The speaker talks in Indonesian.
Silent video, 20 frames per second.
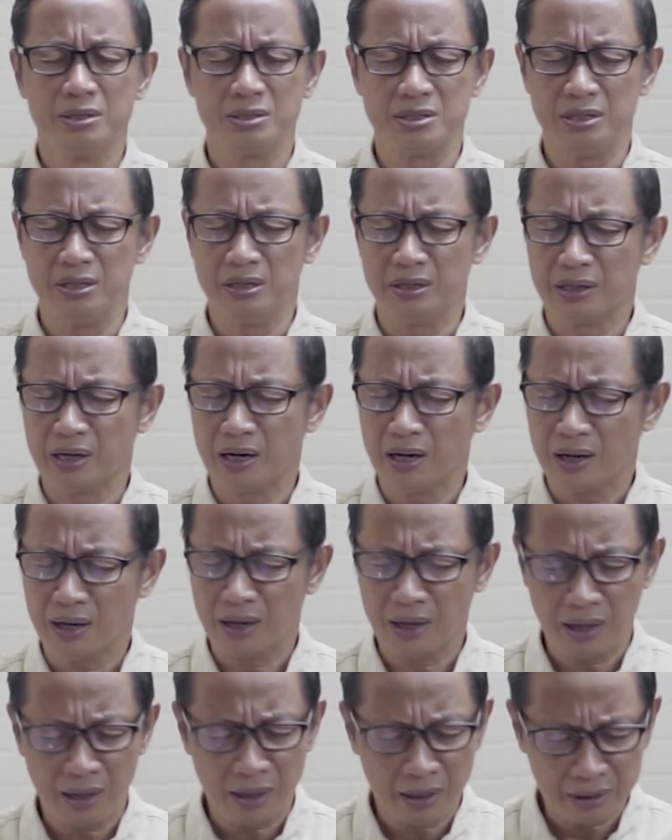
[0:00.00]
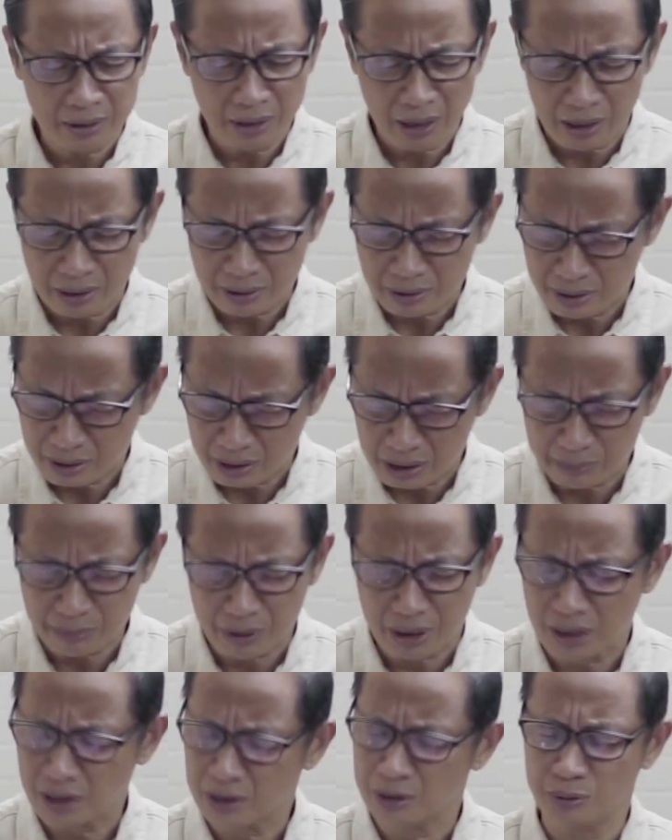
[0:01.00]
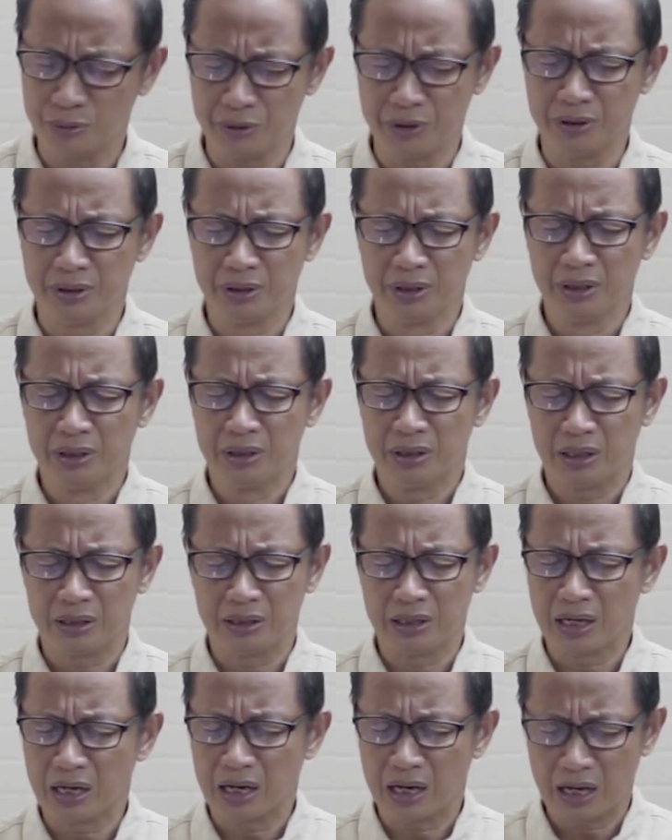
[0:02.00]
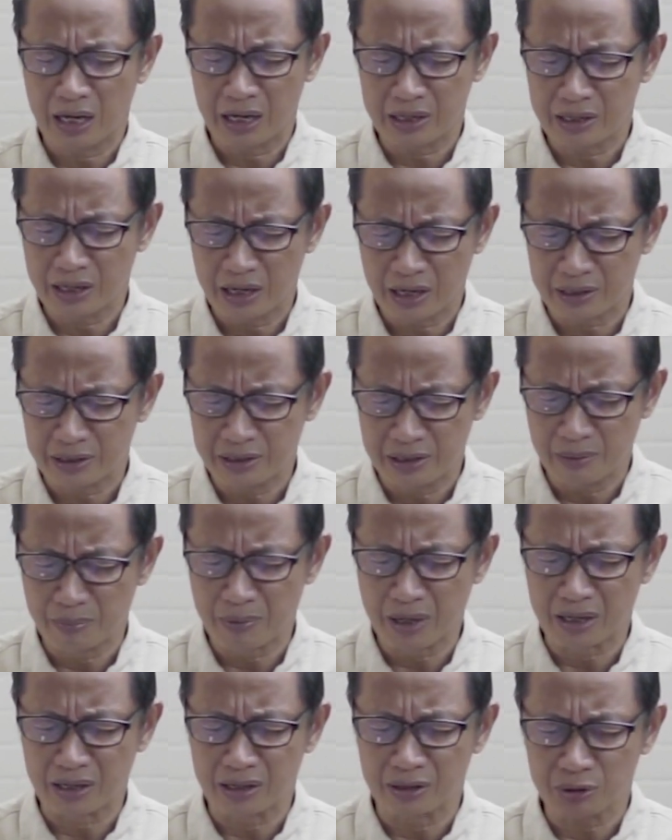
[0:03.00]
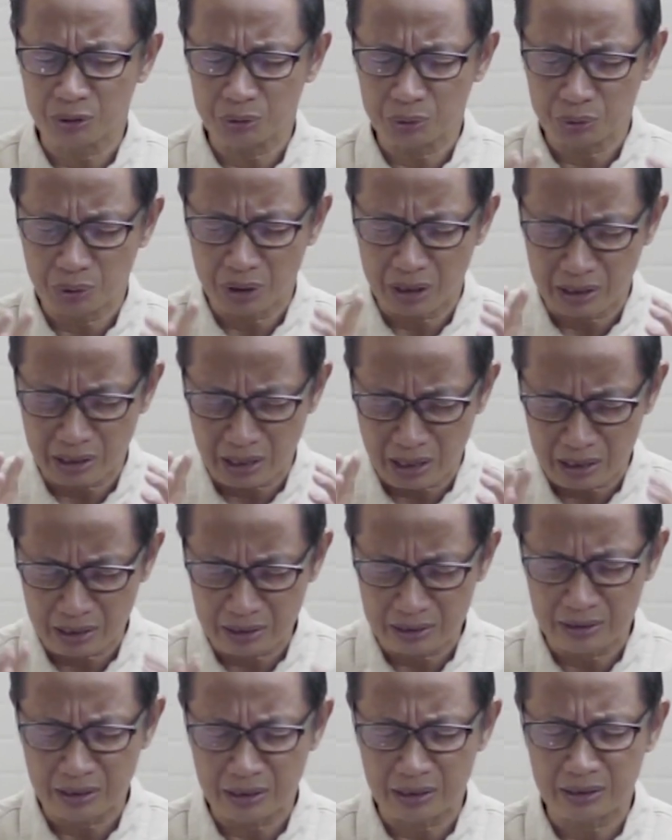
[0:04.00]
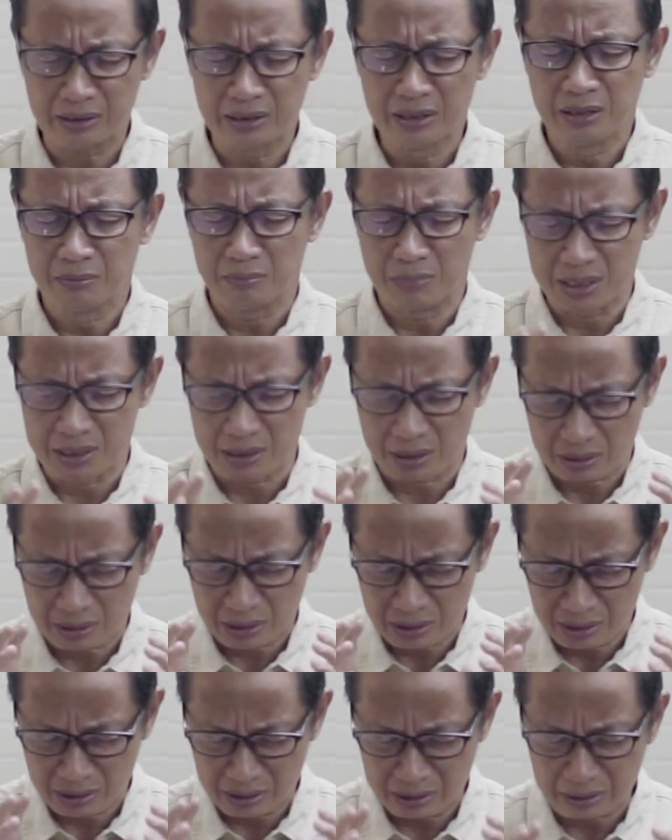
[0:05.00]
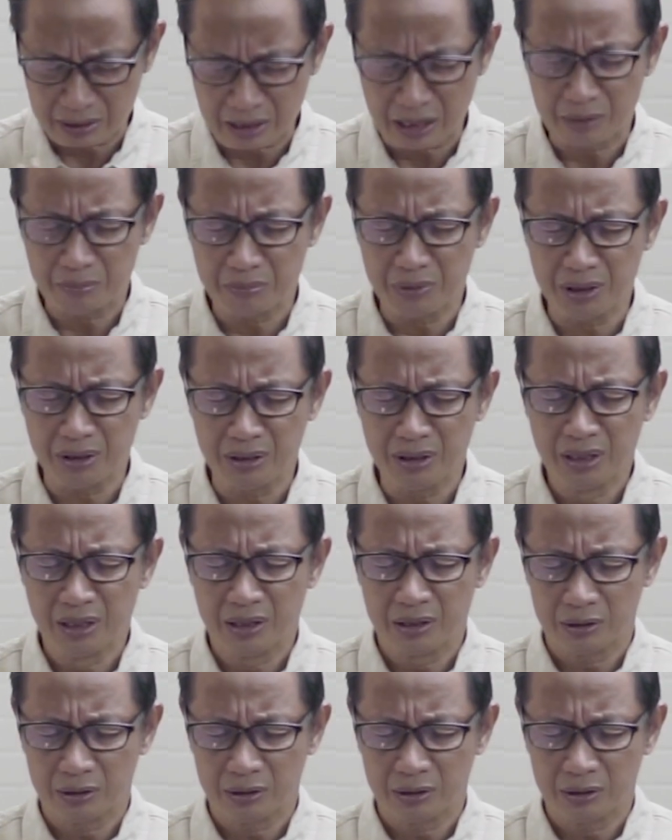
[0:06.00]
sehingga hari-hari yang kami lalui adalah hari-hari di mana Tuhan ada beserta dengan kami,